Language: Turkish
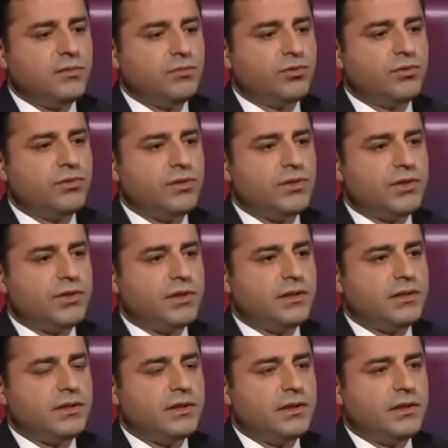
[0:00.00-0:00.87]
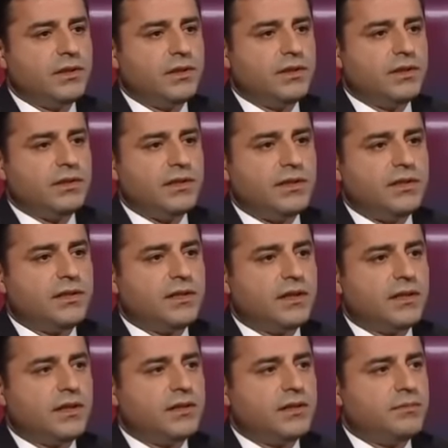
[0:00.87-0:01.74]
bugün işte 7
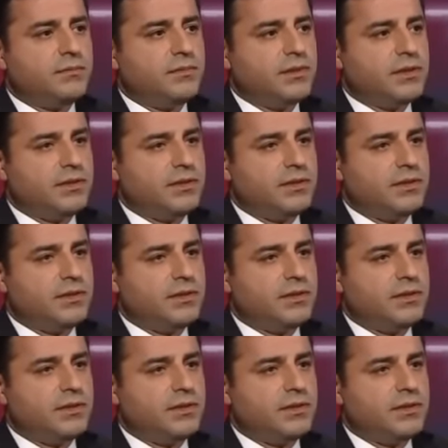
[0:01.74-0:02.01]
kanalın